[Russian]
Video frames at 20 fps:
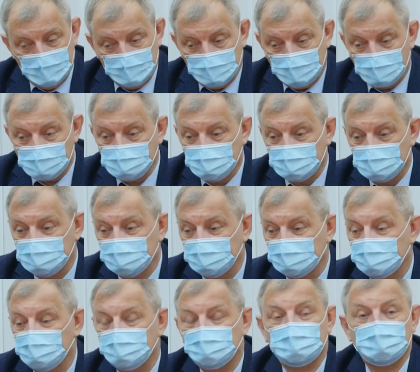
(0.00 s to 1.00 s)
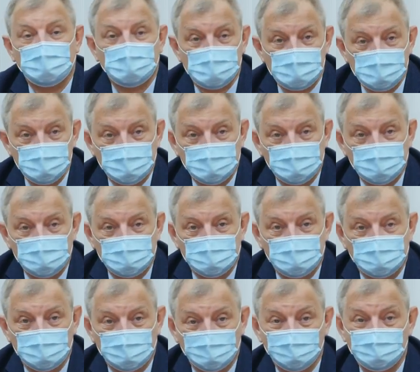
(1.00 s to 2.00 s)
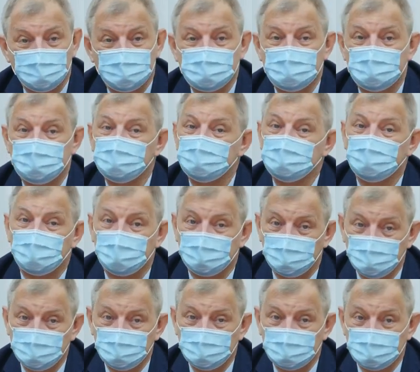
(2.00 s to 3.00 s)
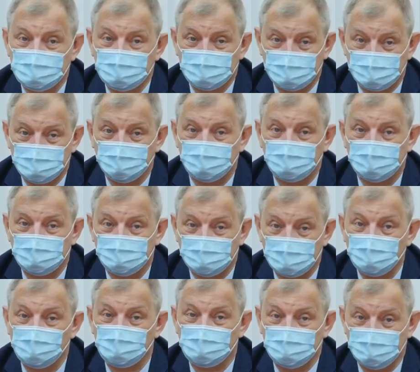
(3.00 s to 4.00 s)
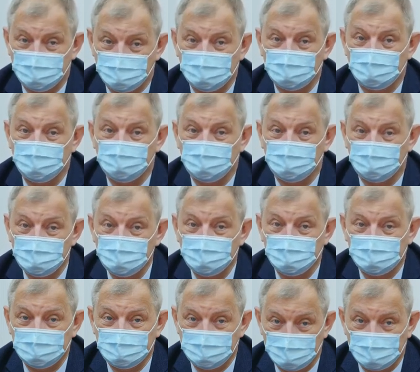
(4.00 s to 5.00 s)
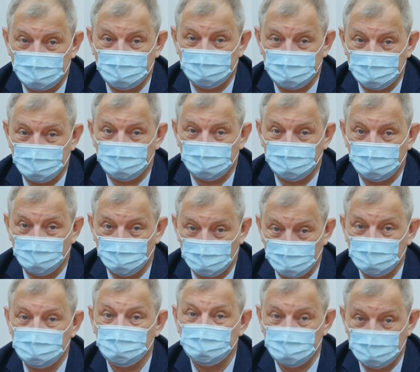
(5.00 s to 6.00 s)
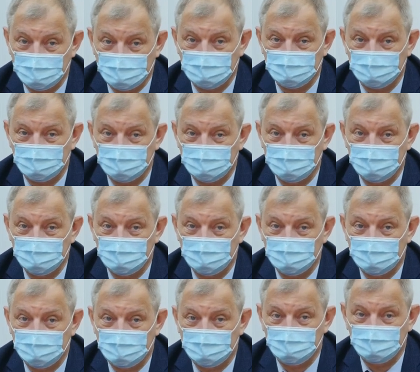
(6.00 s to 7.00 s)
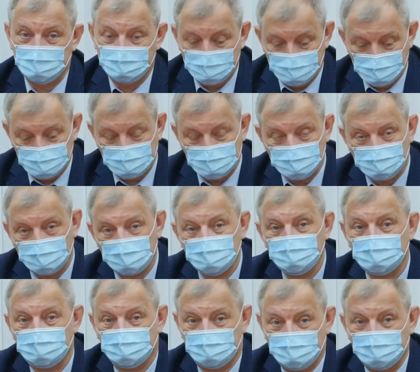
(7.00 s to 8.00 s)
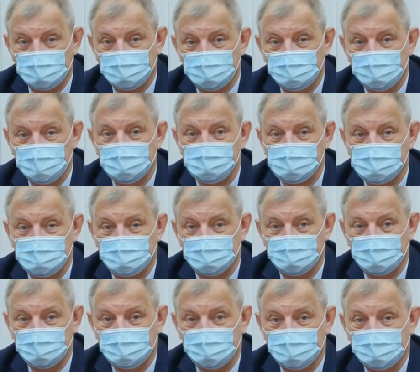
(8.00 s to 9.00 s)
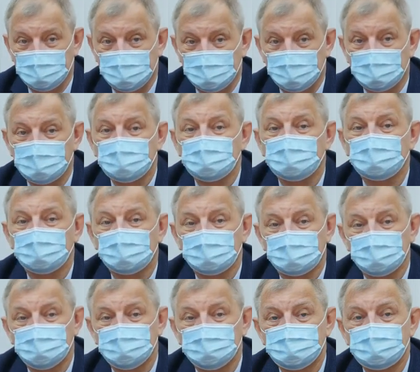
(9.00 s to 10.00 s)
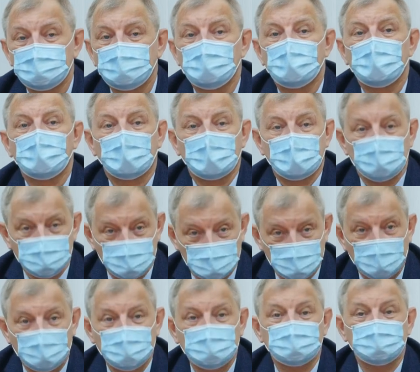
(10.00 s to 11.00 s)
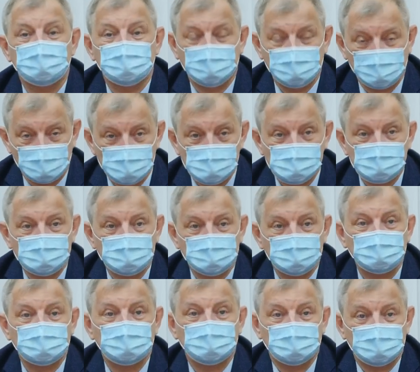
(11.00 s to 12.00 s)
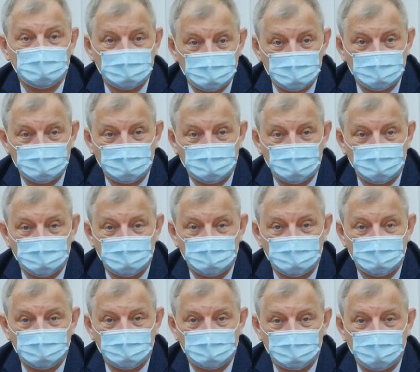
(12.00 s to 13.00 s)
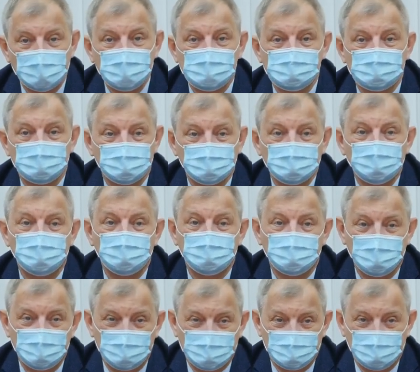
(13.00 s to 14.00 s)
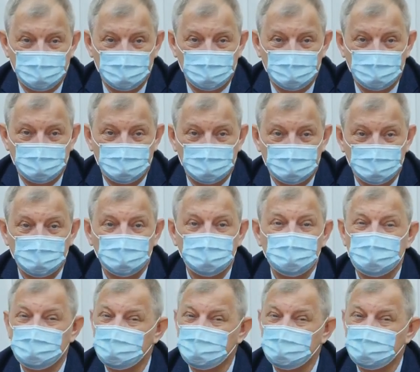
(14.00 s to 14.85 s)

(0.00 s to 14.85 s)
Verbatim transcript: может быть, иногда под нажимом, он все виды работ, которые положено было ему выполнить по контракту, он их выполнил. Мы вот эту работу довели с ним. Но есть вопрос, как вот. он их выполнил? Вот. А этот вопрос, вот, э, э, качество удовлетворительное. Я не